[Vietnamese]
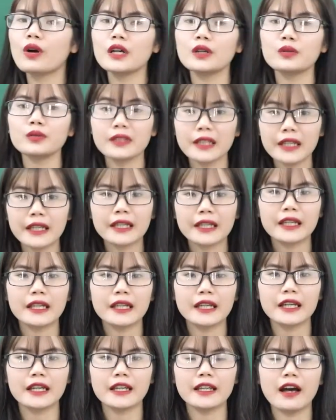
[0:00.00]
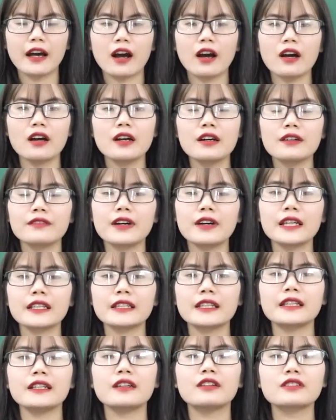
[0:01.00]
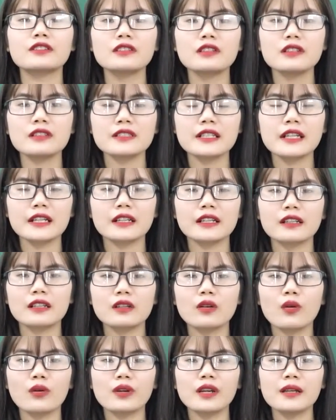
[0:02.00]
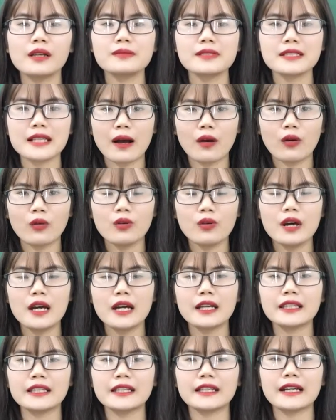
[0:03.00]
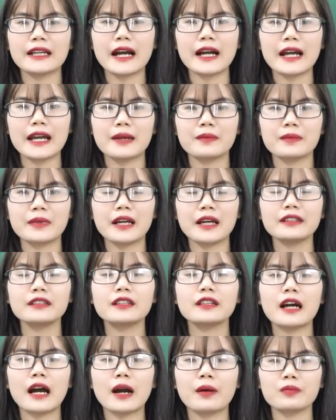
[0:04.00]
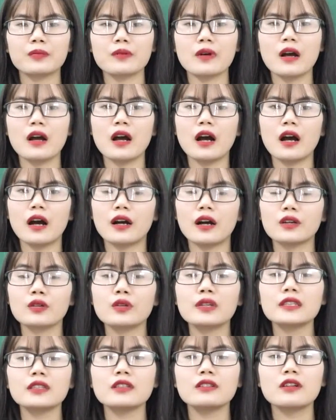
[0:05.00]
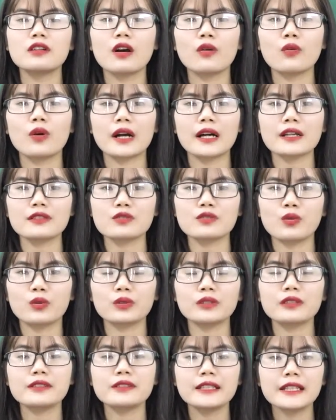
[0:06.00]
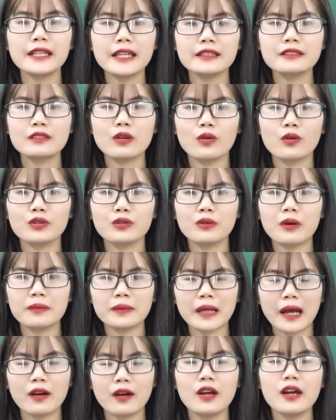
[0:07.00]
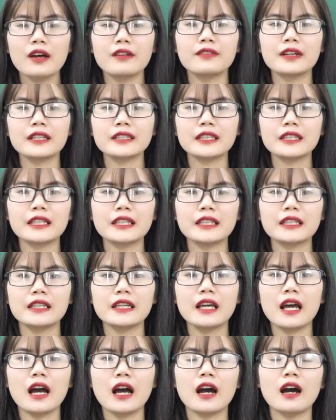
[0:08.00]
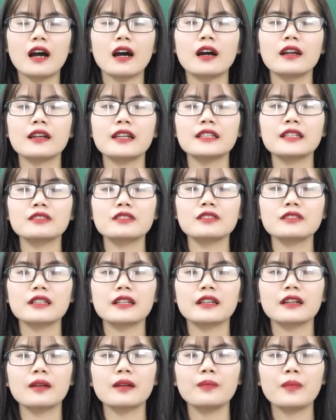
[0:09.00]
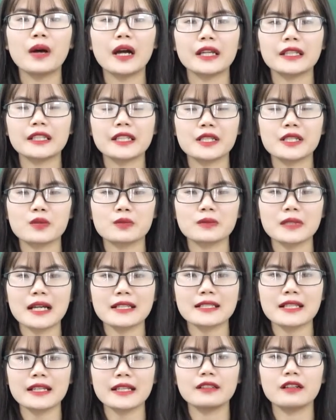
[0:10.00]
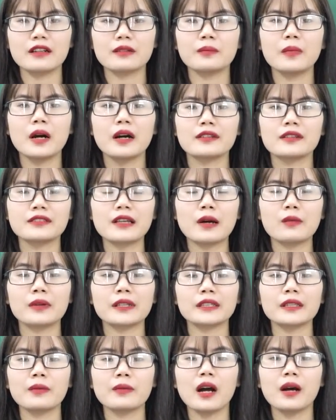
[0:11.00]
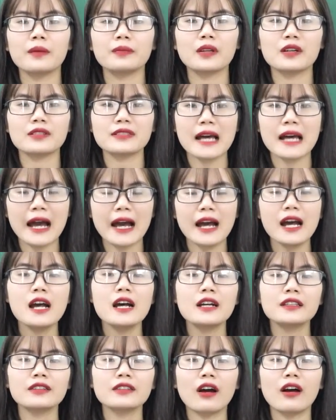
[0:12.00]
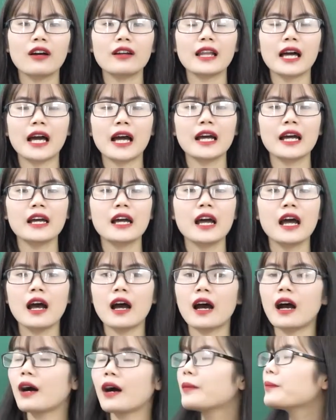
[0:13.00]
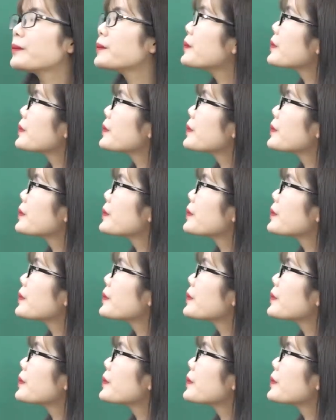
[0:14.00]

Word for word: hữu tỷ đó. Vậy thì ở chương trình khối lớp 6 thì các em đã được học uh, lũy thừa của các số tự nhiên rồi đúng không nào? Vậy thì uh, lên chương trình lớp 7 thì chúng ta sẽ được mở rộng cái tập hợp đó ra. Đó là uh,